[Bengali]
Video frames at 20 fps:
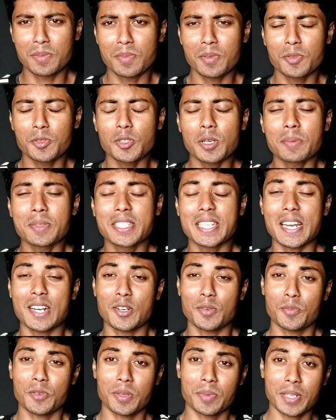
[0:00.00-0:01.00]
ফিল্মের ভিতরে আমি চার
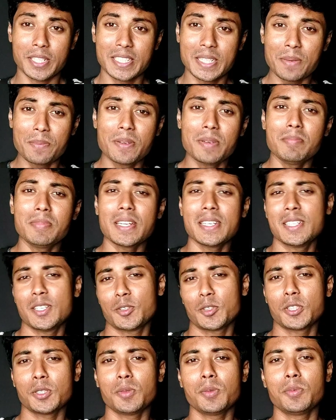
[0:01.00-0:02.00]
নম্বর এবার যে ফিল্মটা নিয়ে
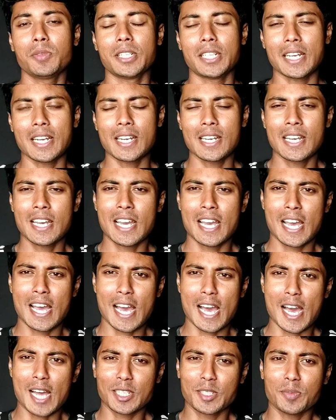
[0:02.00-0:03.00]
কথা বলবো এটা
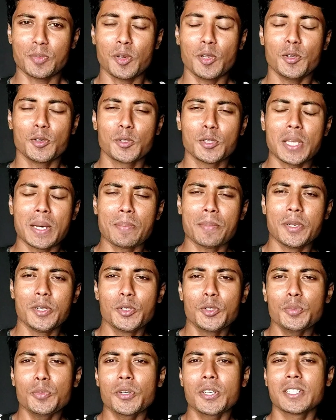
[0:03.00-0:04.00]
আজমল হুদা
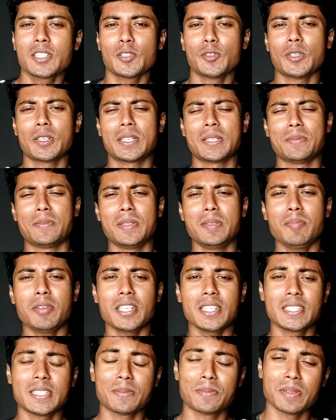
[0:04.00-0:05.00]
মিন্টু পরিচালিত একটি ফিল্ম
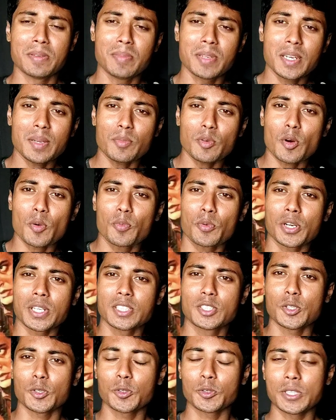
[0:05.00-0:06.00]
আসে যে ফিল্মের নাম
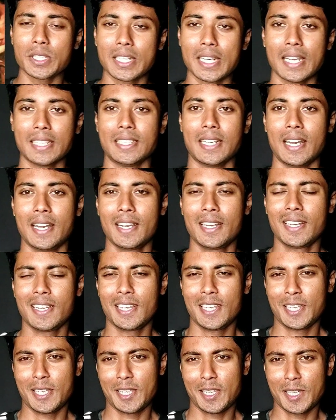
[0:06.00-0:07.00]
অপরাধ জগতের রাজা
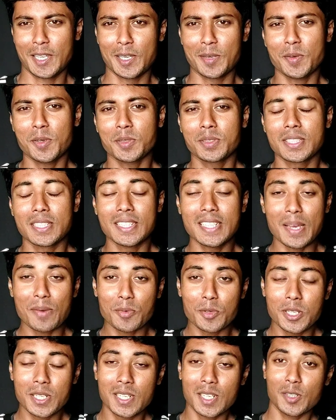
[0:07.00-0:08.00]
এবং তিনি
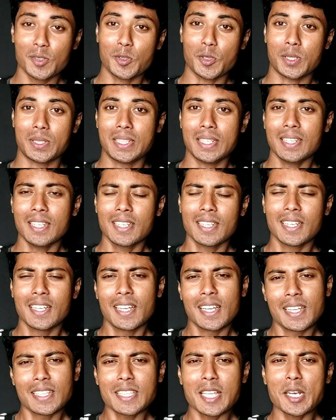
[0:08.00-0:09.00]
এমন ডিরেক্টর যে
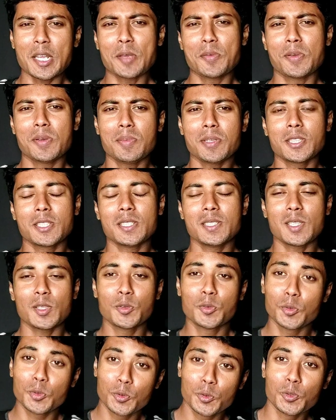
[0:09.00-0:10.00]
তার এই ফিল্মে তিনি তার
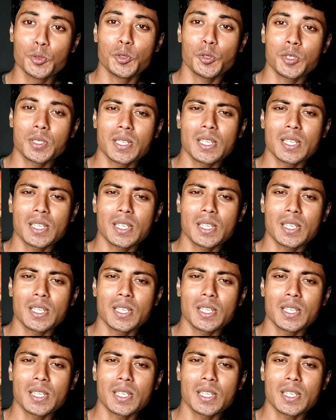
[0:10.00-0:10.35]
দুইজন